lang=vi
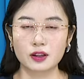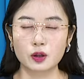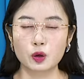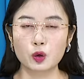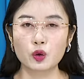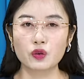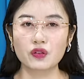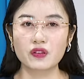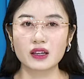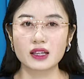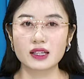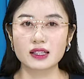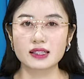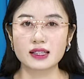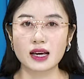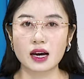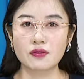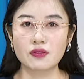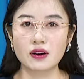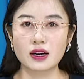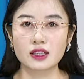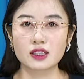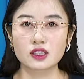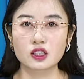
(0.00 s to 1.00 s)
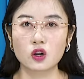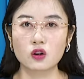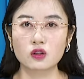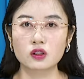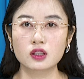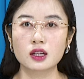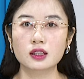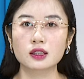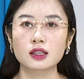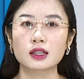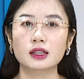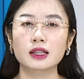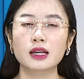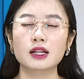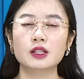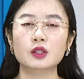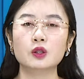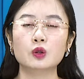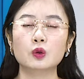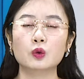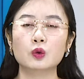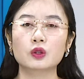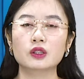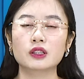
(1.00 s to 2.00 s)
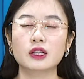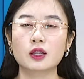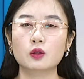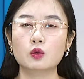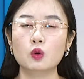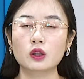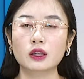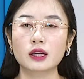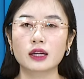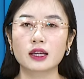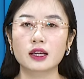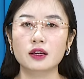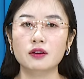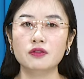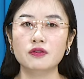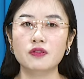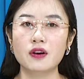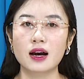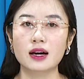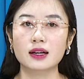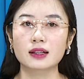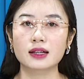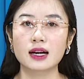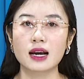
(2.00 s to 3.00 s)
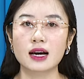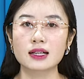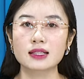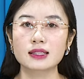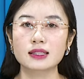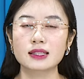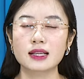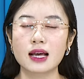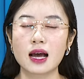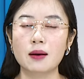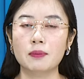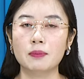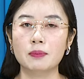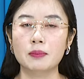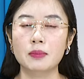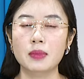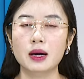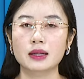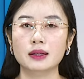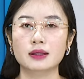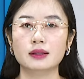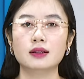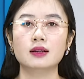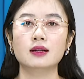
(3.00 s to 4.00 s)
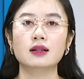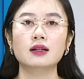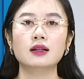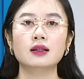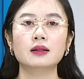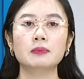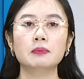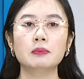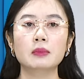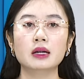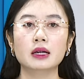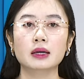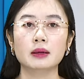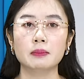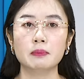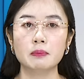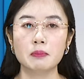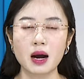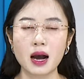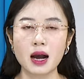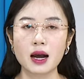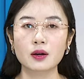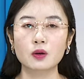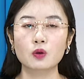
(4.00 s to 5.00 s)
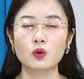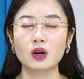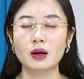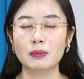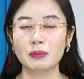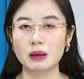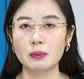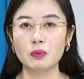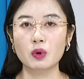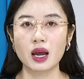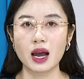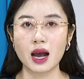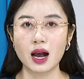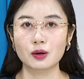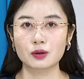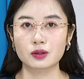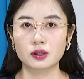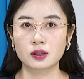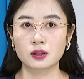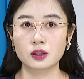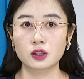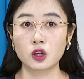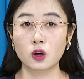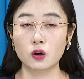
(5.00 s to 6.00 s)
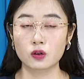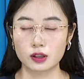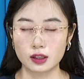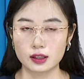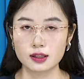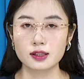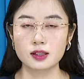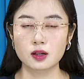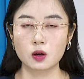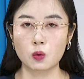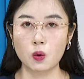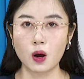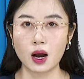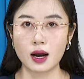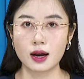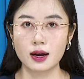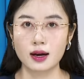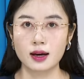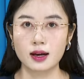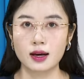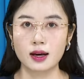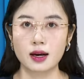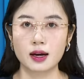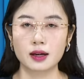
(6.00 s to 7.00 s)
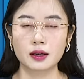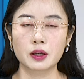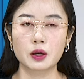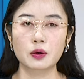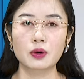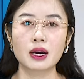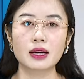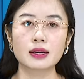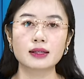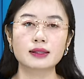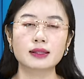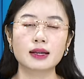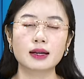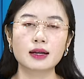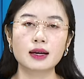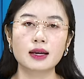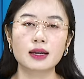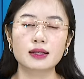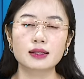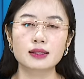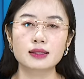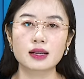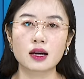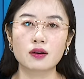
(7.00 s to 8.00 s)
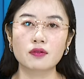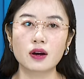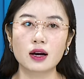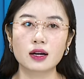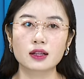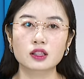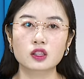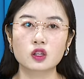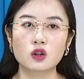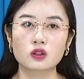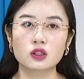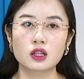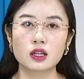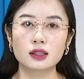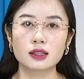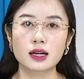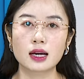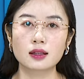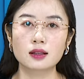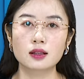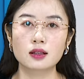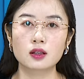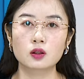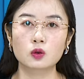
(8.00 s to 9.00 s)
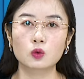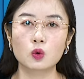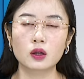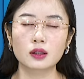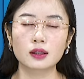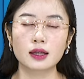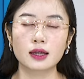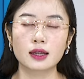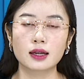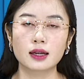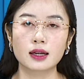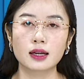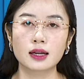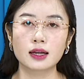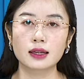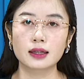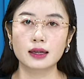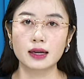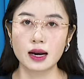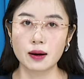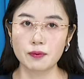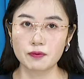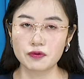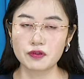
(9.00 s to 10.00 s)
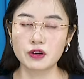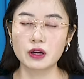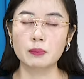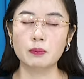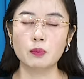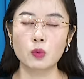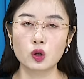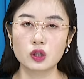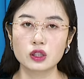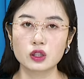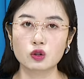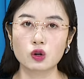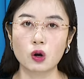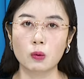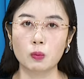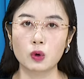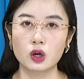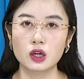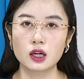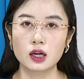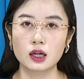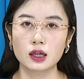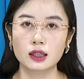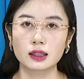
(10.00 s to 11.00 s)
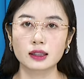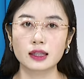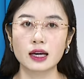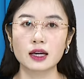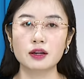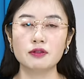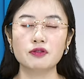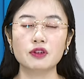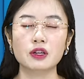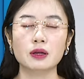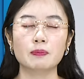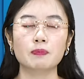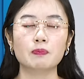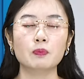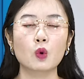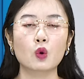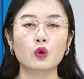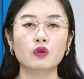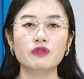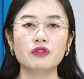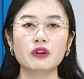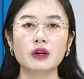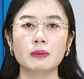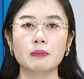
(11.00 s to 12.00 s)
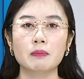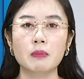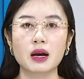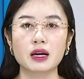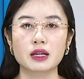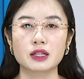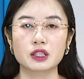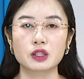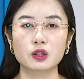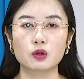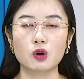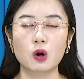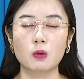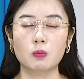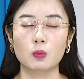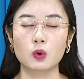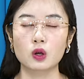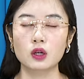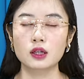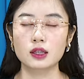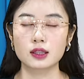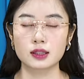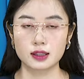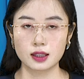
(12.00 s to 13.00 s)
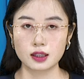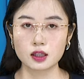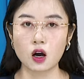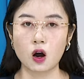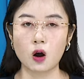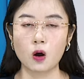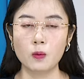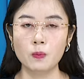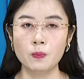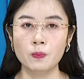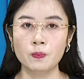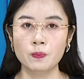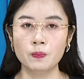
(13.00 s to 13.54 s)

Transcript: Thưa quý vị, giá vàng trong nước đứng yên dù trên quốc tế vàng đã giảm mạnh hơn 13 đô la Mỹ mỗi ounce trong những giờ qua. Điều này dẫn đến giá vàng trong nước đắt hơn quốc tế lên 5,1 triệu đồng mỗi lượng thay vì 4,7 triệu đồng mỗi lượng trước đó.